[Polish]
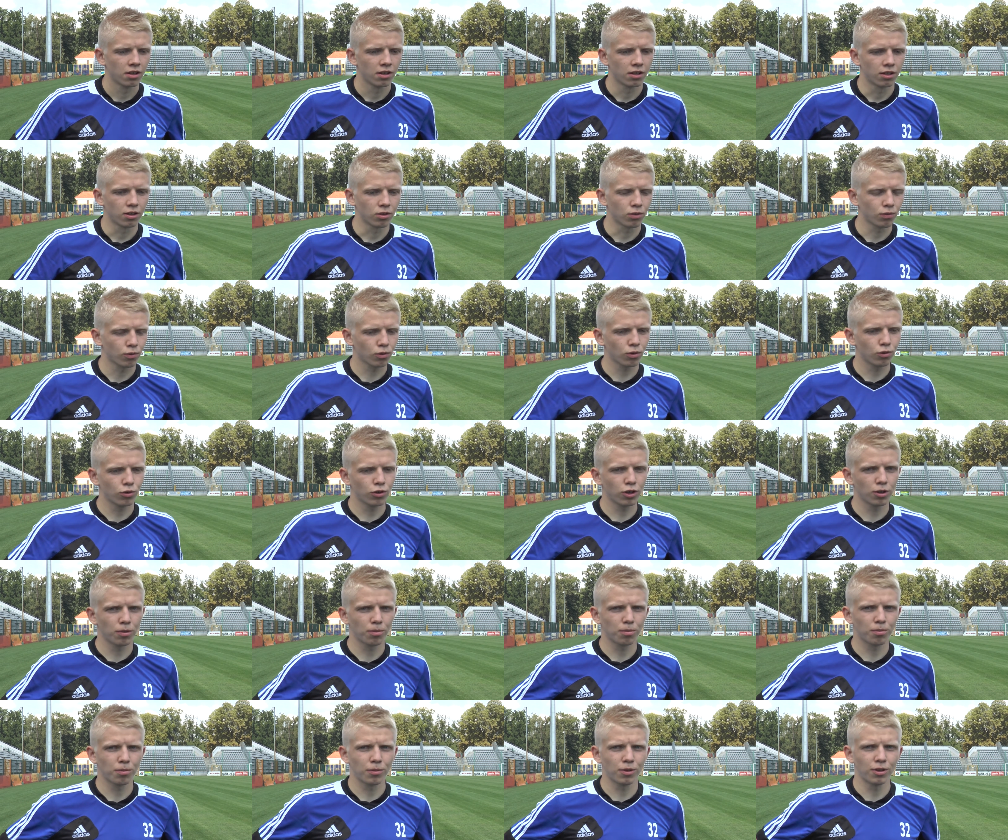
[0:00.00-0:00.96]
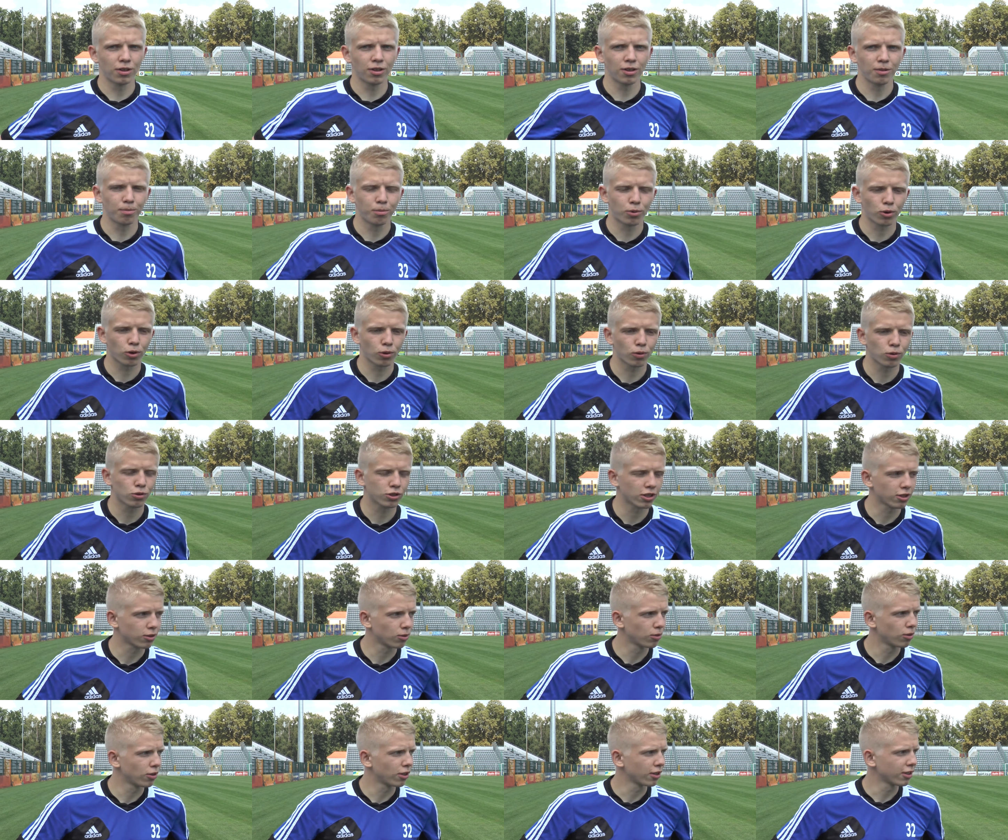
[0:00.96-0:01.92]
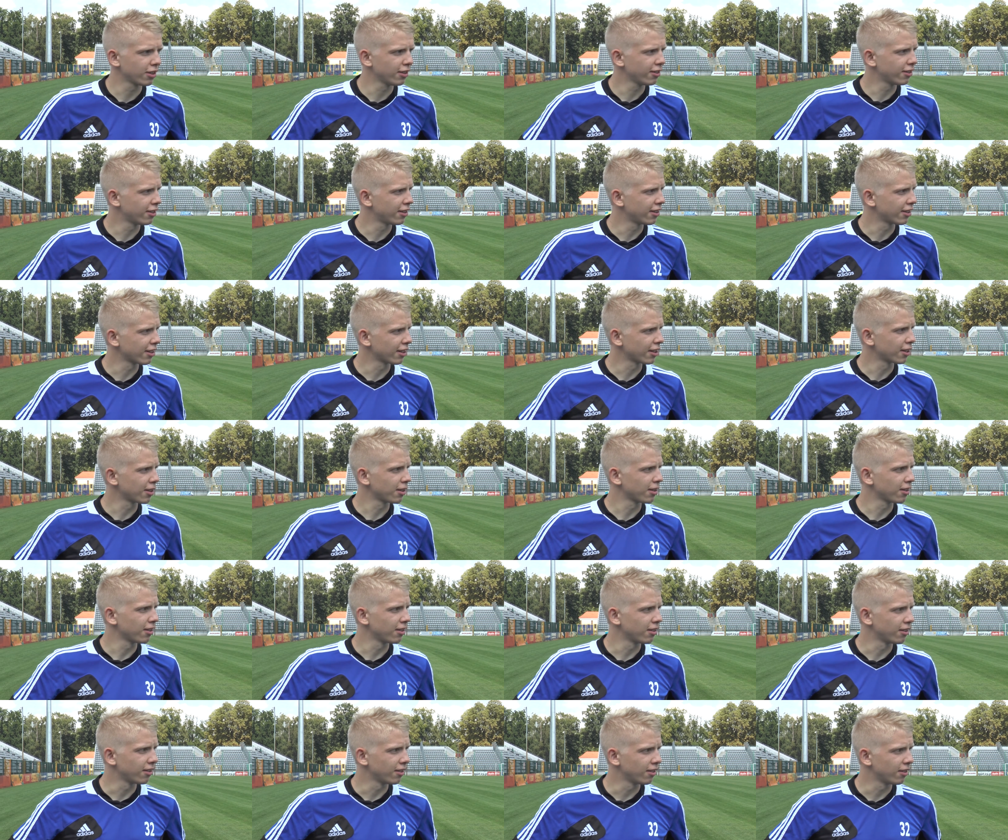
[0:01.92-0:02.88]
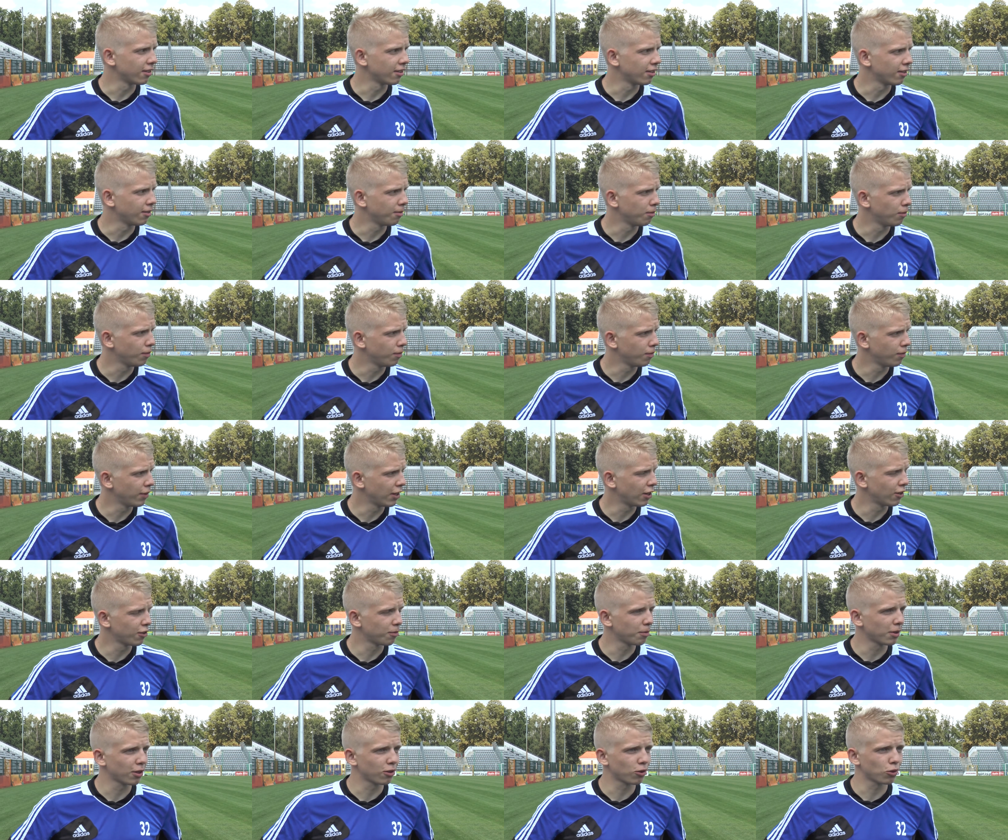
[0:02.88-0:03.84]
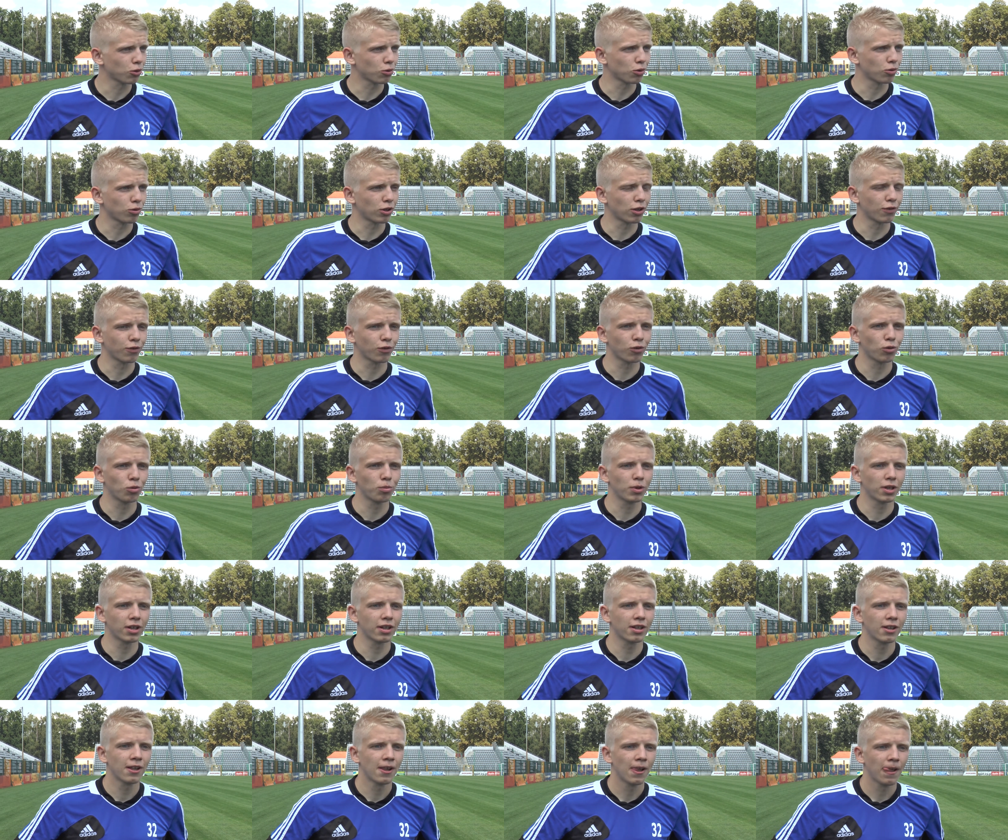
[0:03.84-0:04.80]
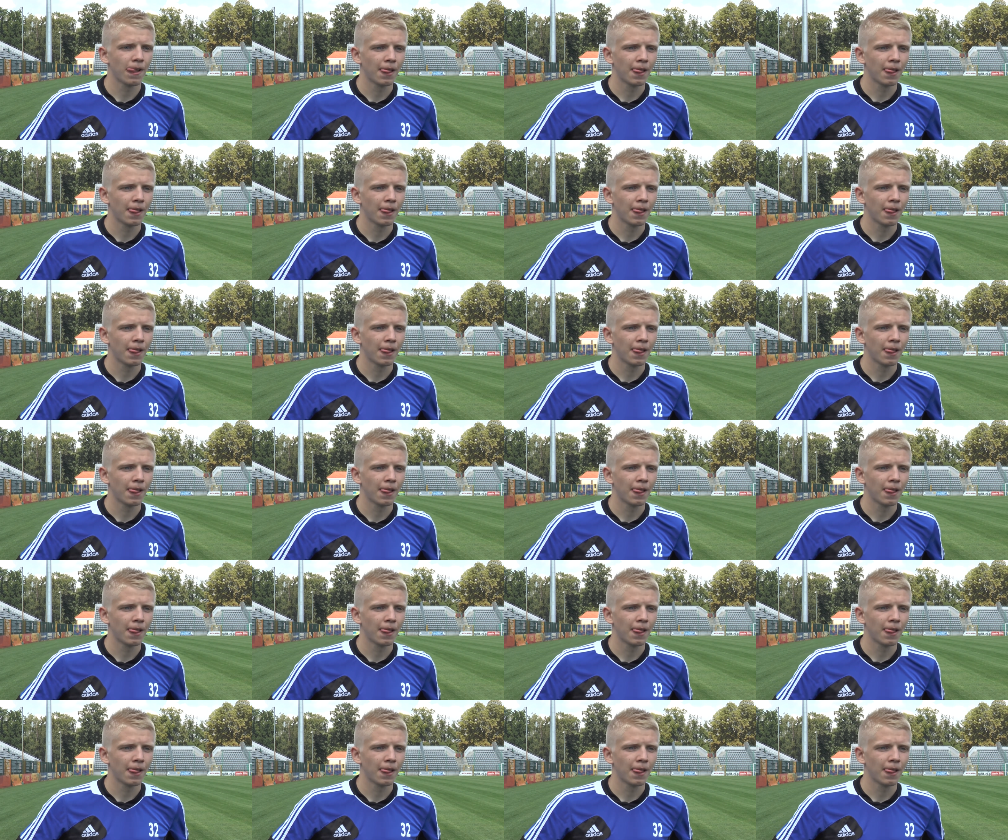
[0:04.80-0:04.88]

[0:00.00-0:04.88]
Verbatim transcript: No, wróciłem po roku czasu do Legnicy, tak jak wiele zmian doszło tutaj w klubie.